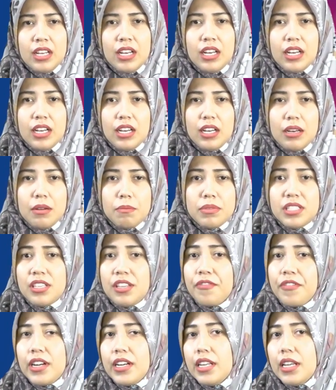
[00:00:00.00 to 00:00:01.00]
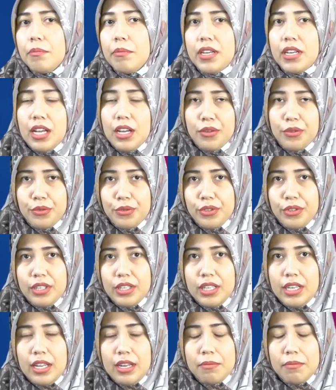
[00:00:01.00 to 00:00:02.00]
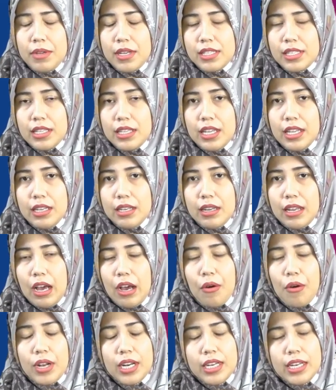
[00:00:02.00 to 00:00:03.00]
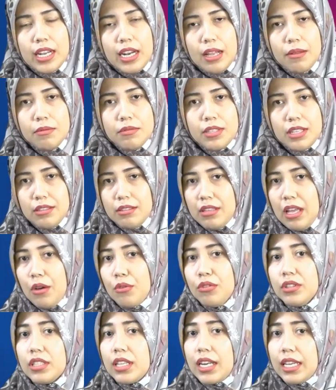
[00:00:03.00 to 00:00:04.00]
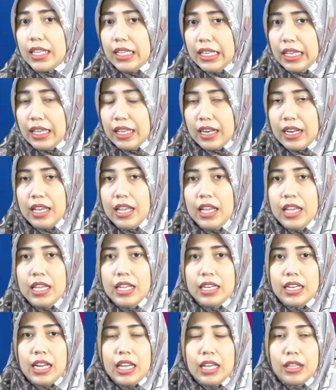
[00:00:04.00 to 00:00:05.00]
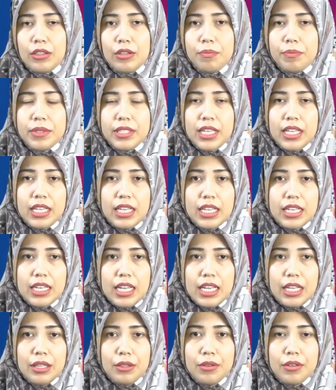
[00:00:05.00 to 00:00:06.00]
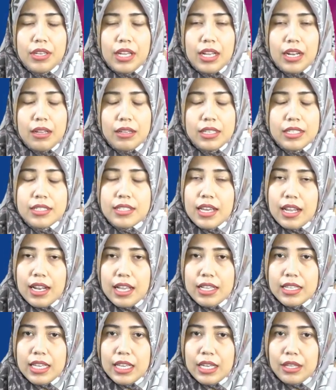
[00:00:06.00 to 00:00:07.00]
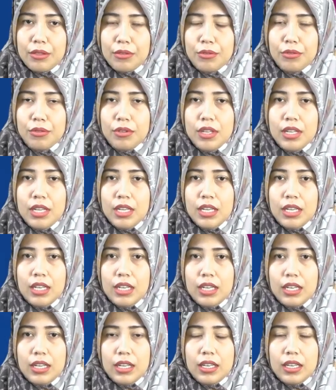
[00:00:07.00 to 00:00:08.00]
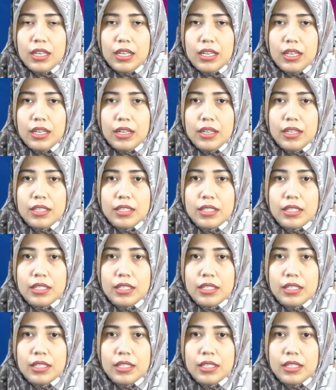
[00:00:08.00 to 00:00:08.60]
eh, sifatnya menahun dan biasanya diawali dalam satu tahun terakhir. Nah itu penyakitnya itu gejalanya itu eh,